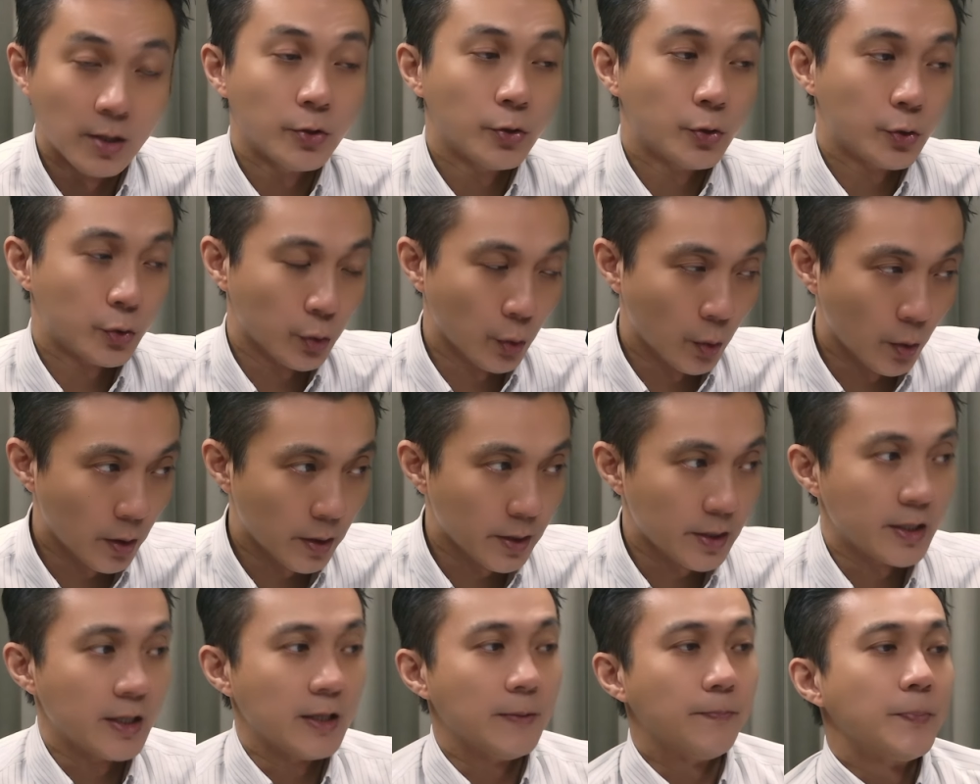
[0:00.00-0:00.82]

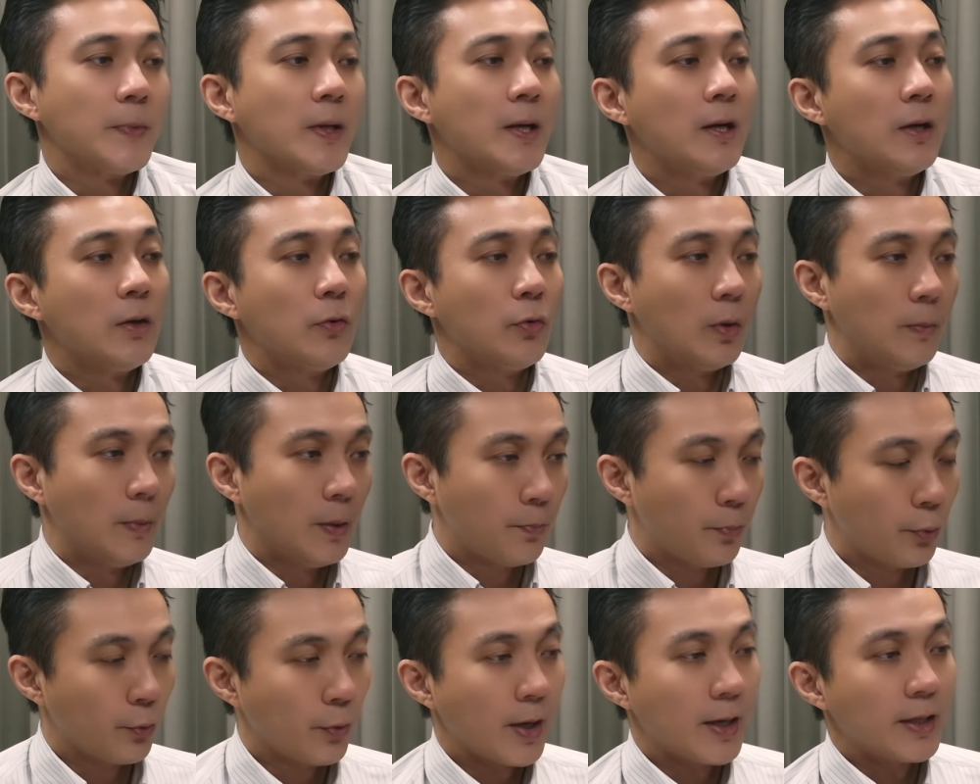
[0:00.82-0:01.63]
所以我们
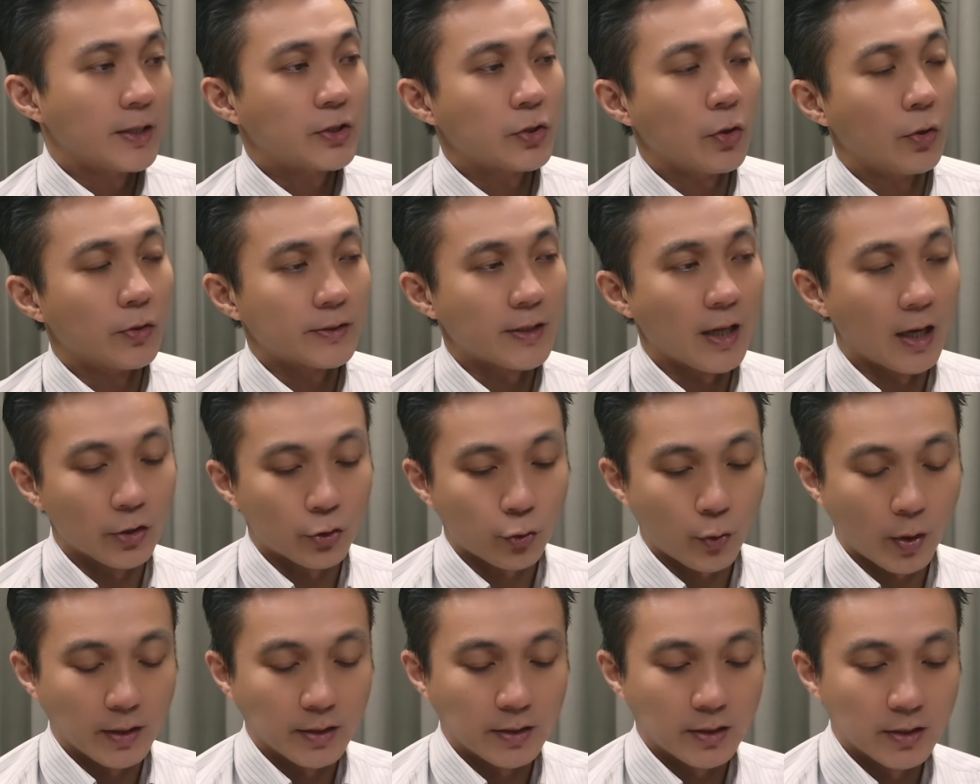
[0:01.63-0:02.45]
不会受到
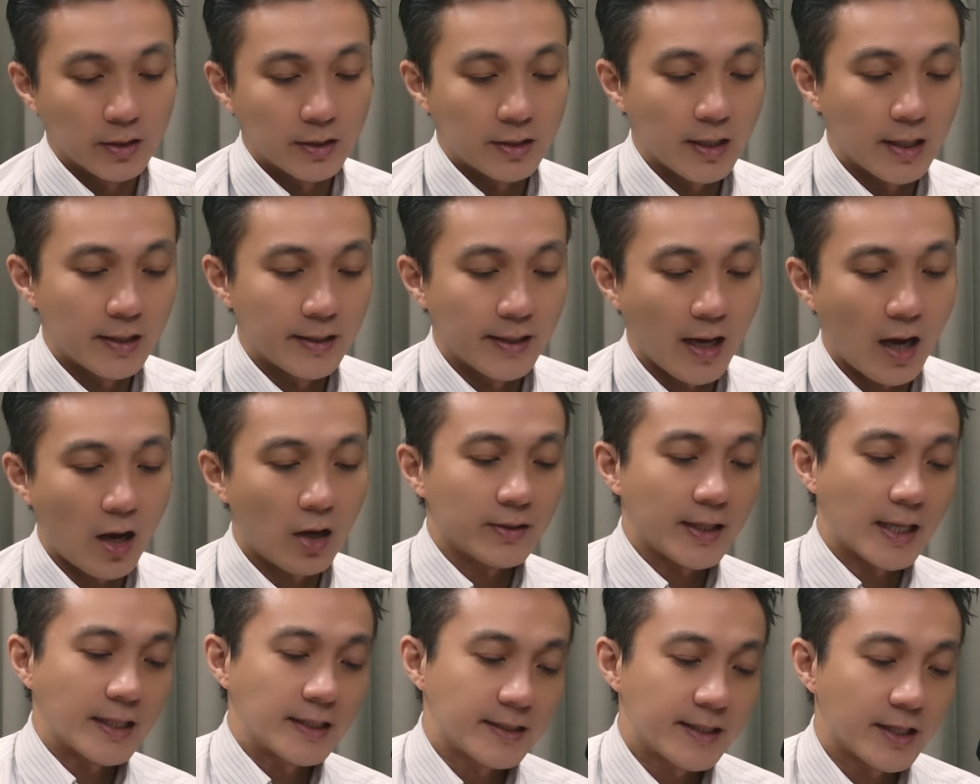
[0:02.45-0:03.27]
短时间内
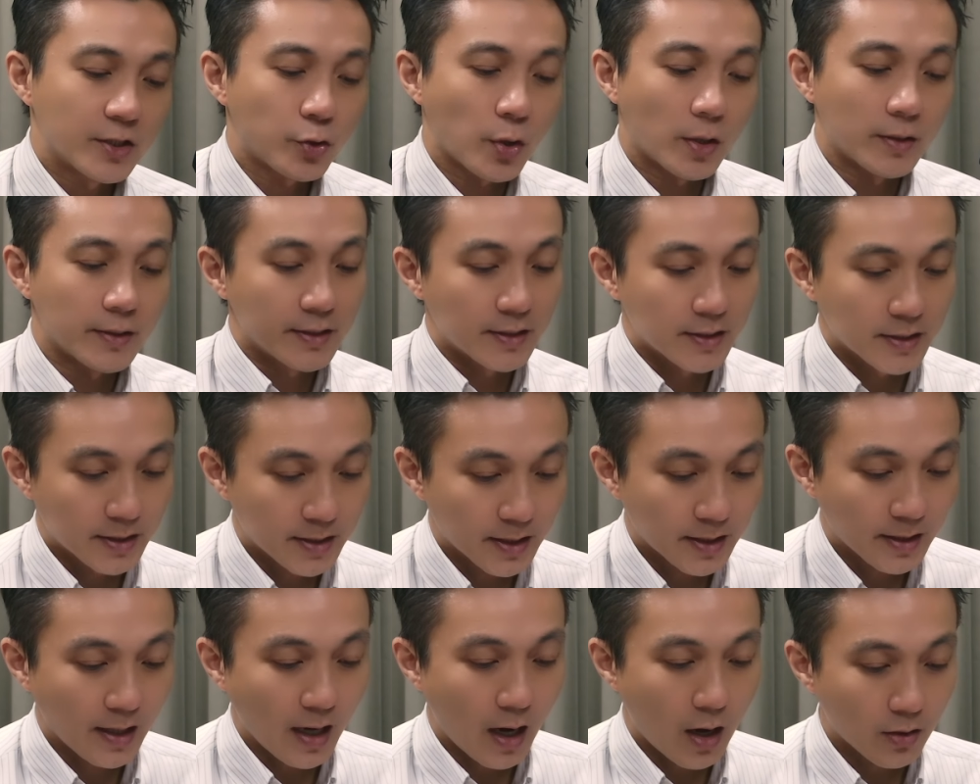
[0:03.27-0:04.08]
哦，台积电创历史
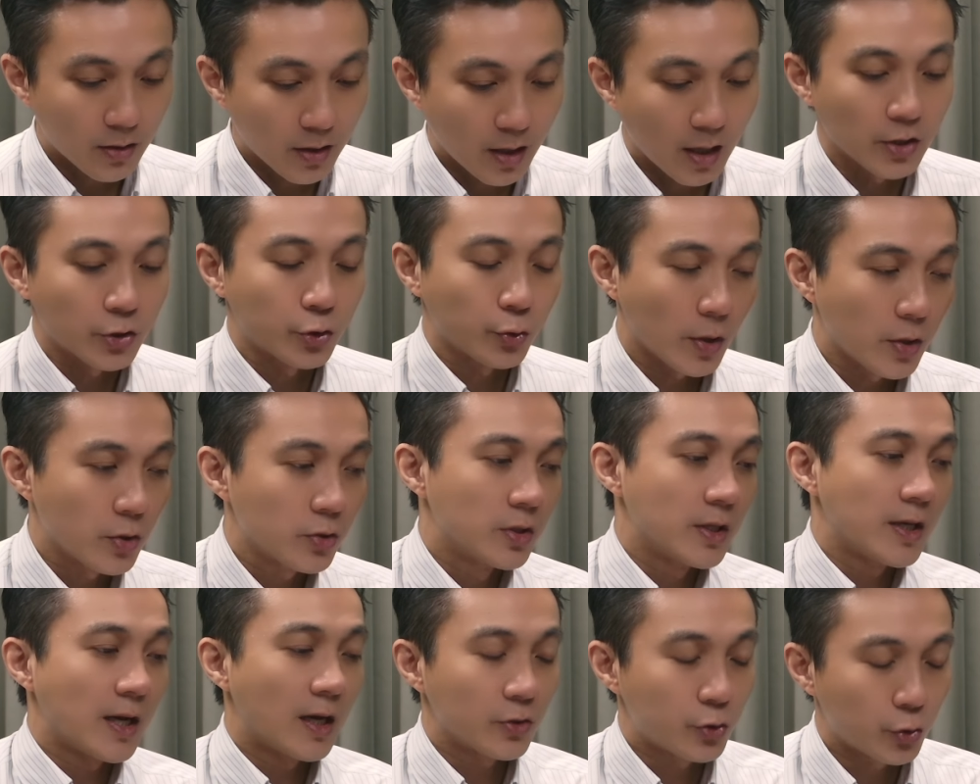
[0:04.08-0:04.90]
新高了哦，所以
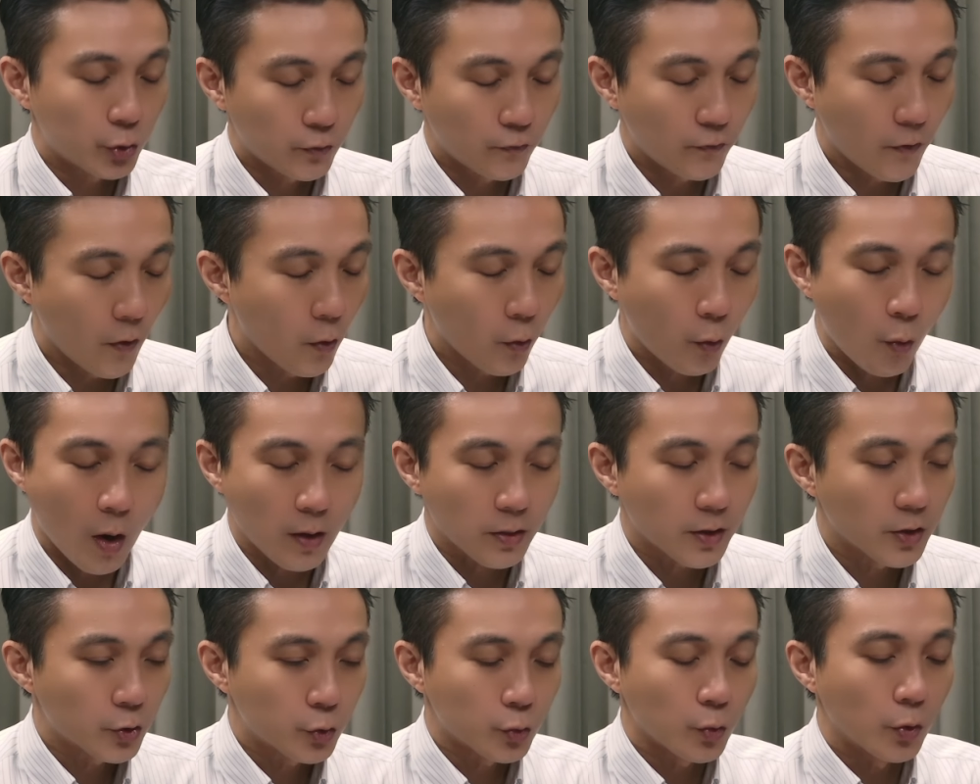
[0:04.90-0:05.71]
你要疯
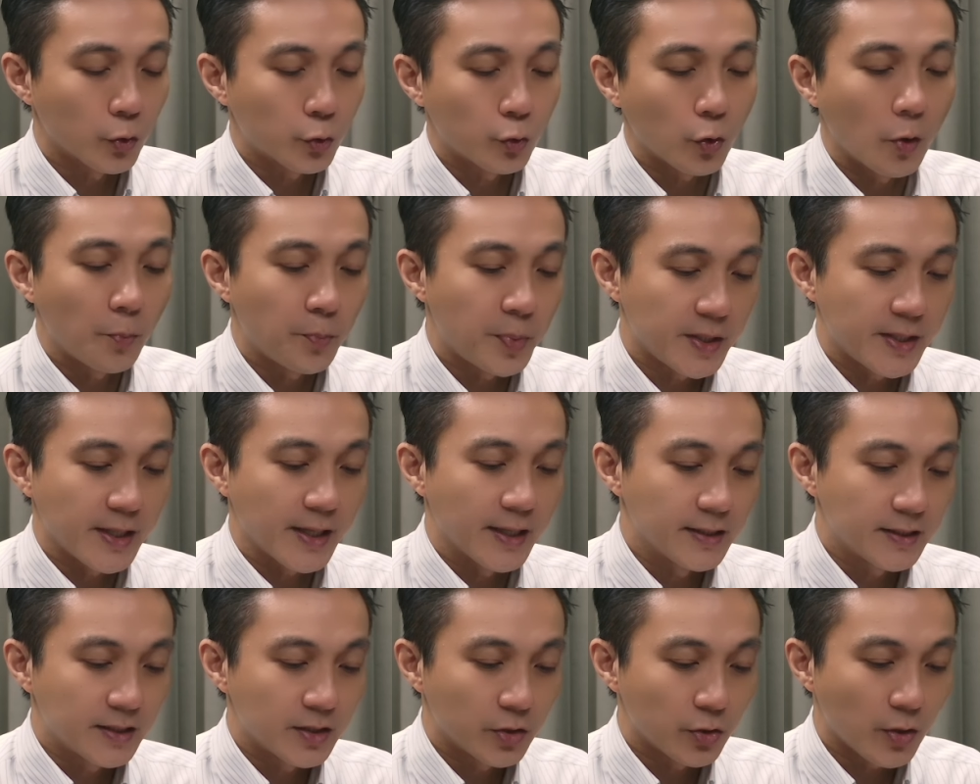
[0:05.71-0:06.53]
狂的做多，闭着
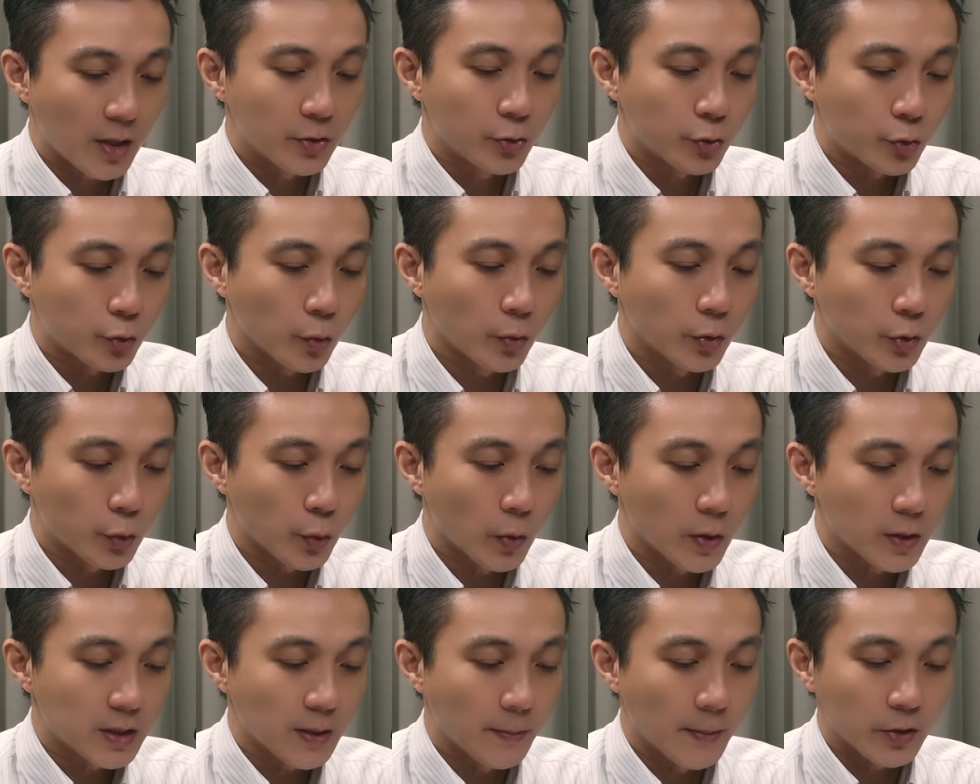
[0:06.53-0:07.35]
眼睛乱做
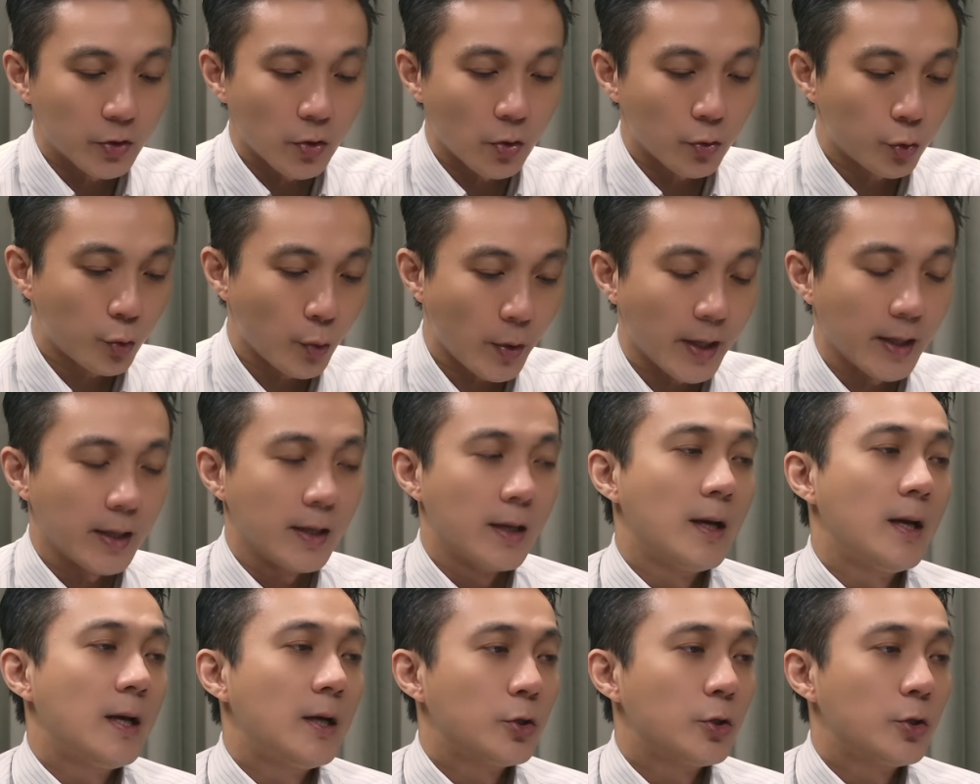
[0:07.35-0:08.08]
多，什么都对，